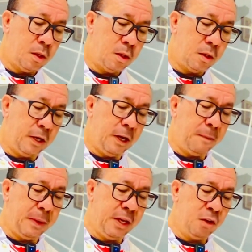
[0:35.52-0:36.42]
Dan
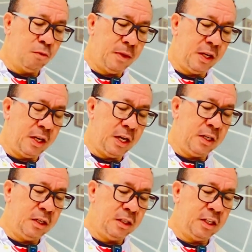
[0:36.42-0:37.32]
apa yang
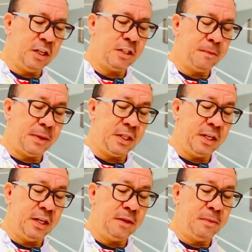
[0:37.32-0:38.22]
kuberikan tidak seperti
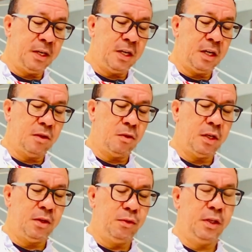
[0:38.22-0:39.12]
yang diberikan
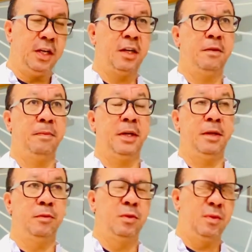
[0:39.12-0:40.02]
oleh dunia kepadamu.